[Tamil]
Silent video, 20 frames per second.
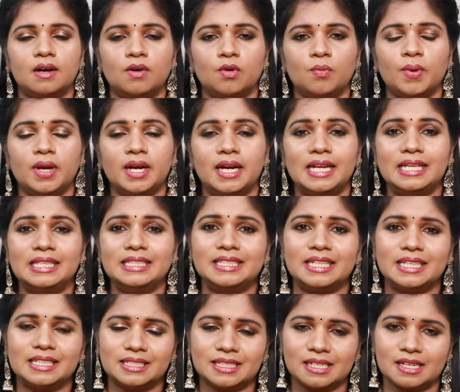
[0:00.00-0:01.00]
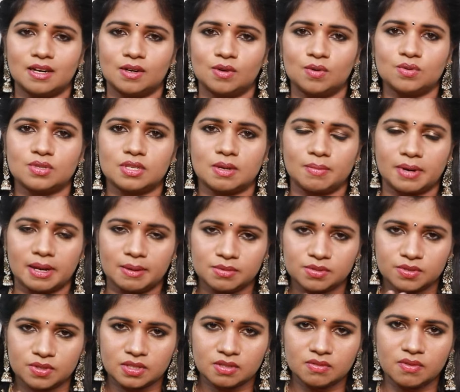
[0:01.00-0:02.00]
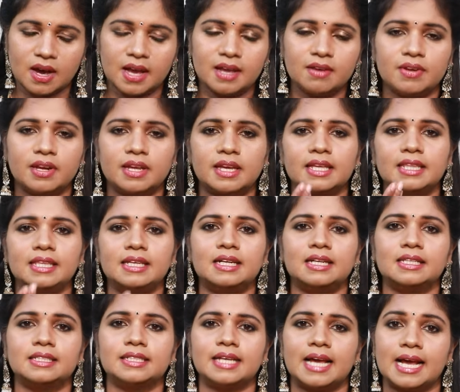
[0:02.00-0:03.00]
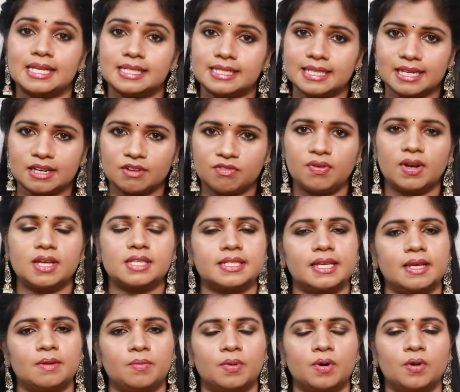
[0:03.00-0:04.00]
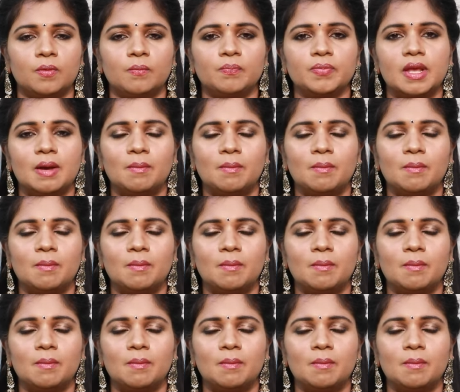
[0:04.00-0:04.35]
ஒரு மாதிரி நெஞ்சு எரிச்சல் இருக்கும் சம்டைம்ஸ் வந்து வாய் வரைக்கும் எது கழிச்சு ஆசிட் ரிஃப்ளெக்ஸ் ஏற்படும்